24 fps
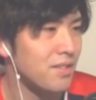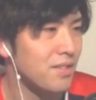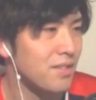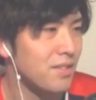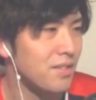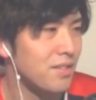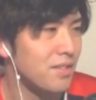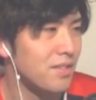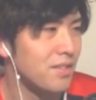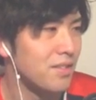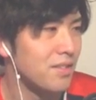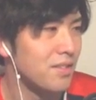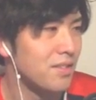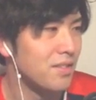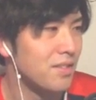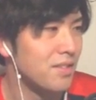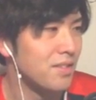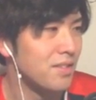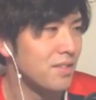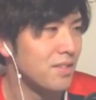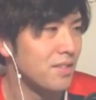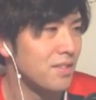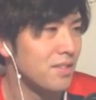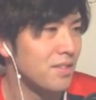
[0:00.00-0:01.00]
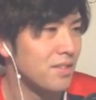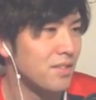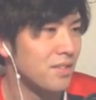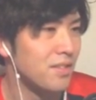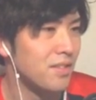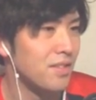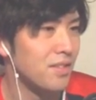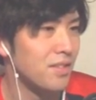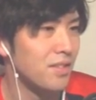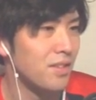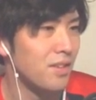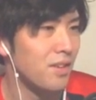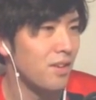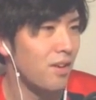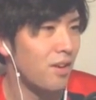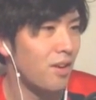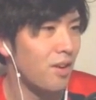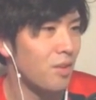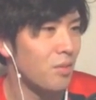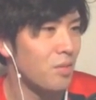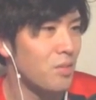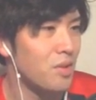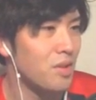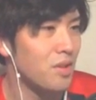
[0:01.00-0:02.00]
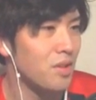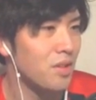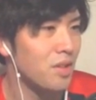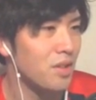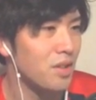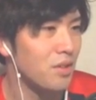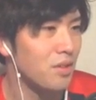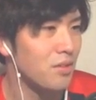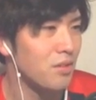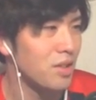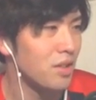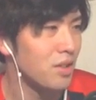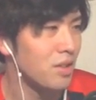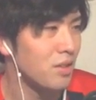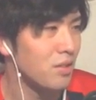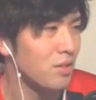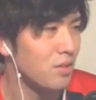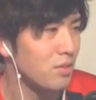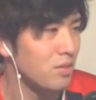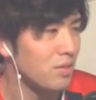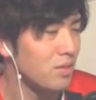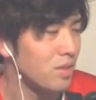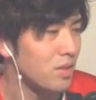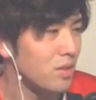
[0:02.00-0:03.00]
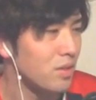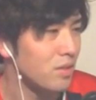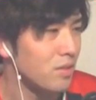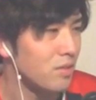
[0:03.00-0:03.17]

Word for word: 続きまして髪型えぐれてんのかな